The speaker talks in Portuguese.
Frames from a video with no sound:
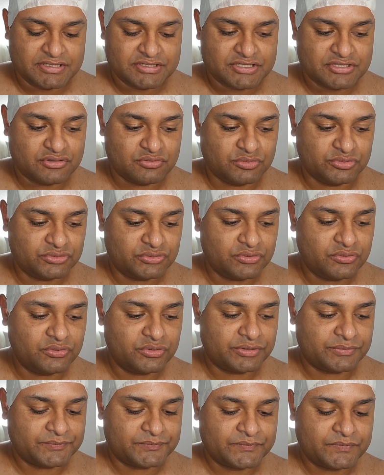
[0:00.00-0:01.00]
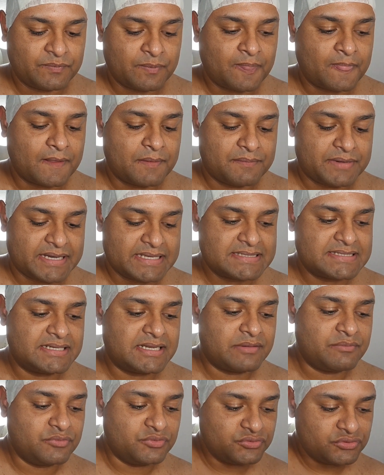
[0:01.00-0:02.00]
cheiro muito ruim. Mas ele
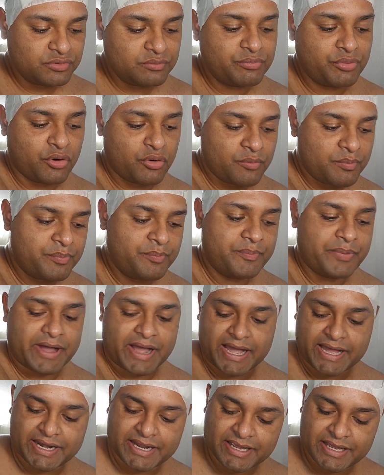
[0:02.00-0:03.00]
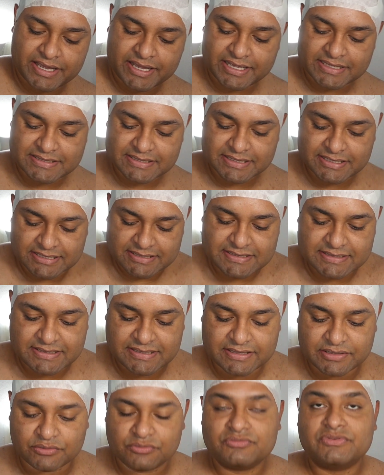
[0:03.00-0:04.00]
é muito bom para essa
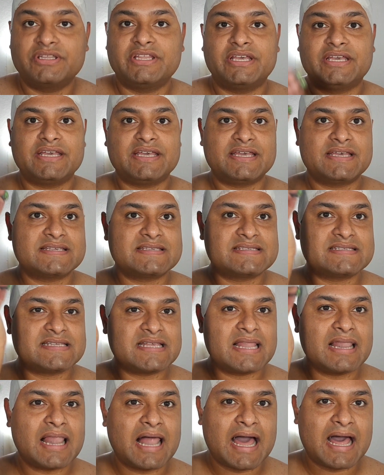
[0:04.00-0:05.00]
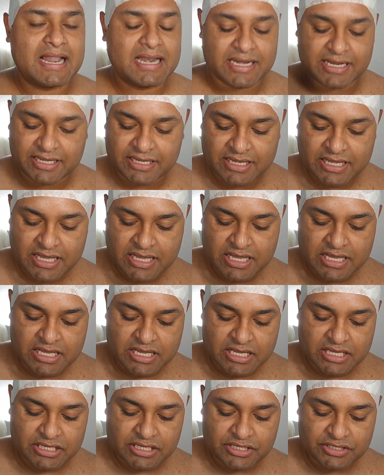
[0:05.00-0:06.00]
questão de selar ali
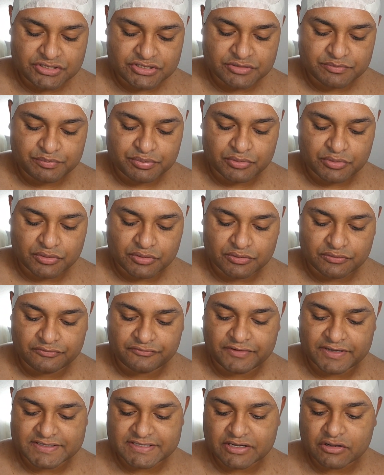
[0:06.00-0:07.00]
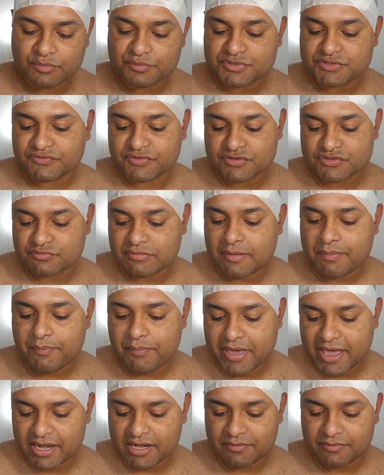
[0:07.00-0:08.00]
e tipo fazer como se fosse uma
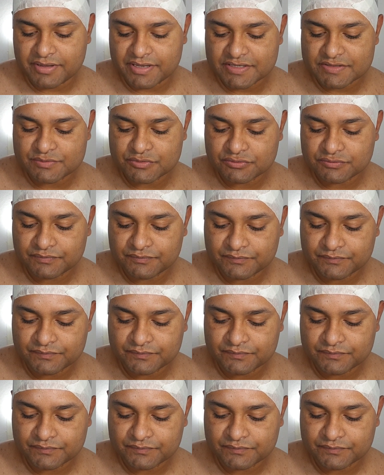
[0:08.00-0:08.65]
pele mesmo